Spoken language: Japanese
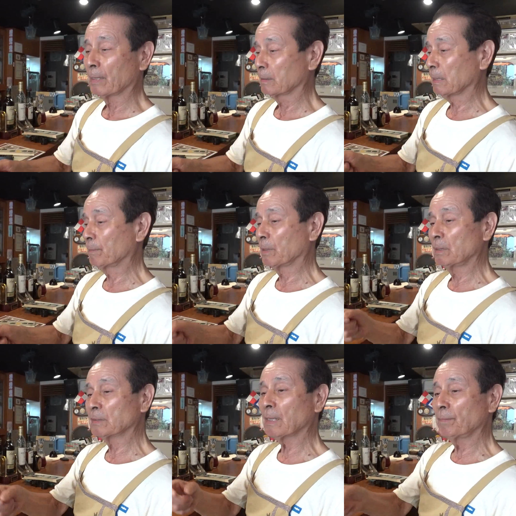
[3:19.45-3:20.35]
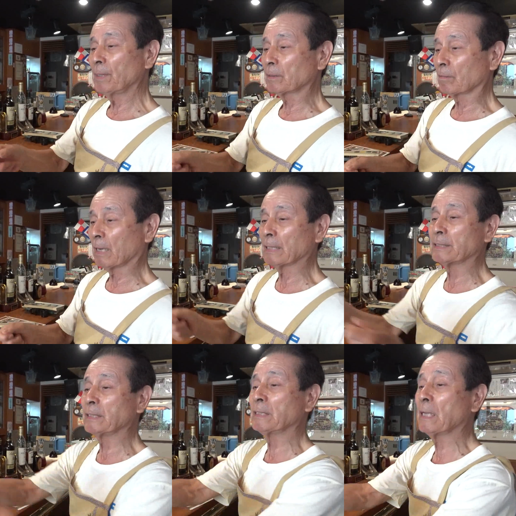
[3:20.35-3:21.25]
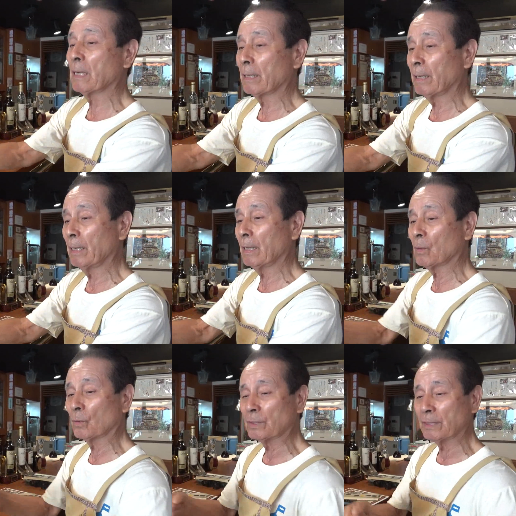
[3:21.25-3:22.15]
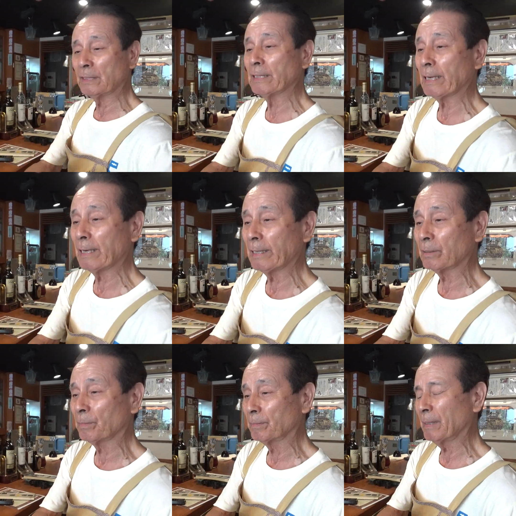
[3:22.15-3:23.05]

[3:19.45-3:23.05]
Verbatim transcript: 23メートルあっちにやられこっちにやられと